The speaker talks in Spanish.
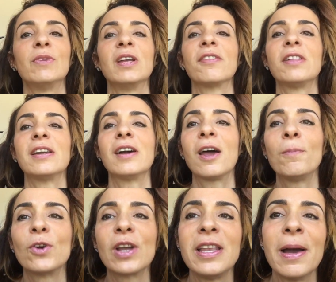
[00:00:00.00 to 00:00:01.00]
Voy a acercar
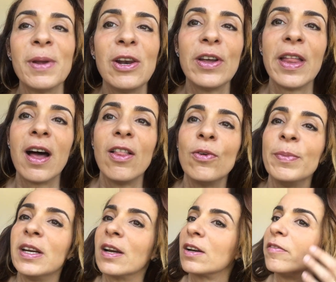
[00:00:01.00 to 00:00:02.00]
porque ya me lo he dado.
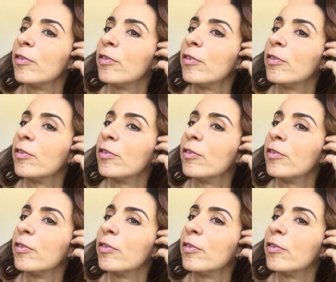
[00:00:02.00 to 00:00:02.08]
Mirad qué